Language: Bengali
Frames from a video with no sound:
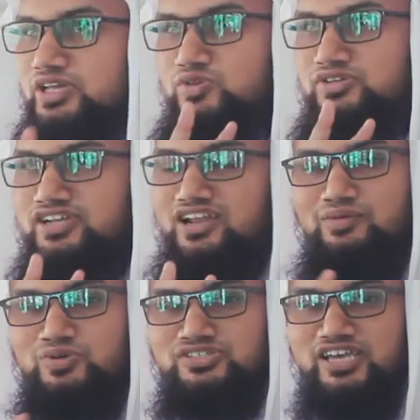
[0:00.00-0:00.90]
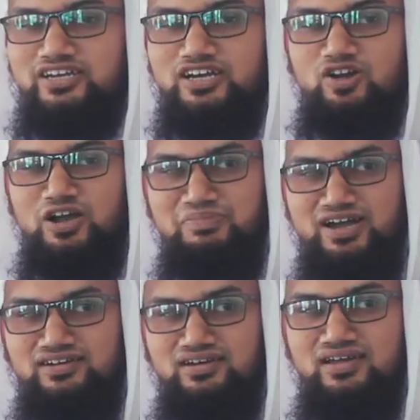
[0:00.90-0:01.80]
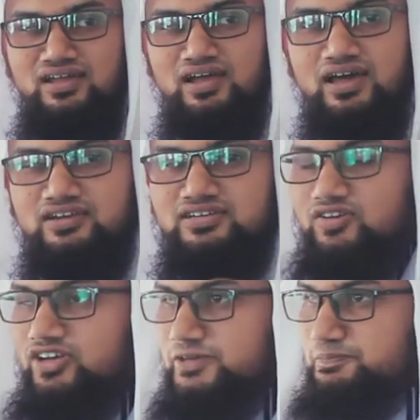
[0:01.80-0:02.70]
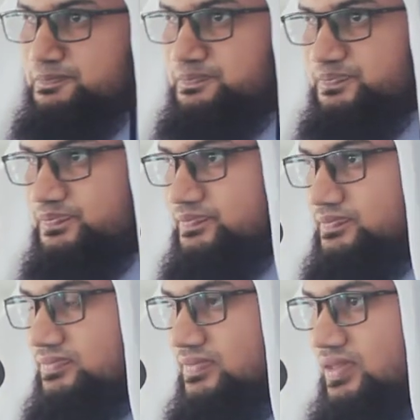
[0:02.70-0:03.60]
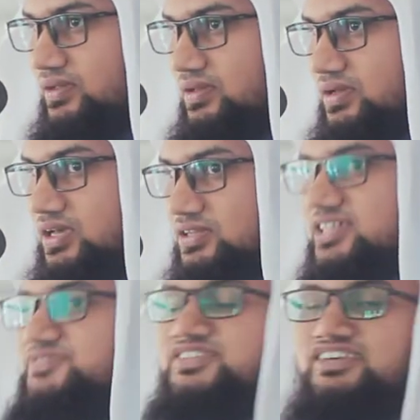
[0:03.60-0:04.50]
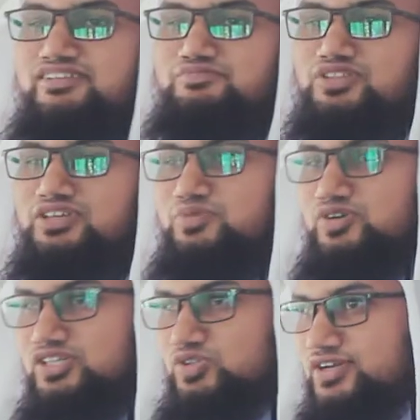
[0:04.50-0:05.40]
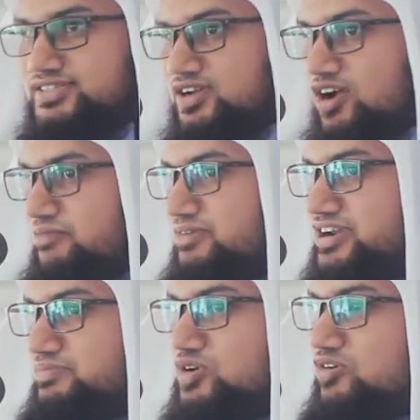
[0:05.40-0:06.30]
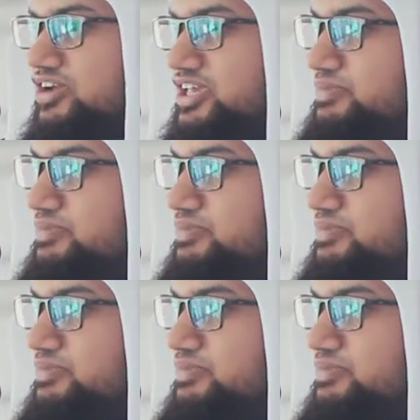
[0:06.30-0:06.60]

এই দুইটা নাম হচ্ছে একটা রহমান আর একটা রহিম তাফসিরের মধ্যে বর্ণিত হয়েছে রহমান এবং রহিম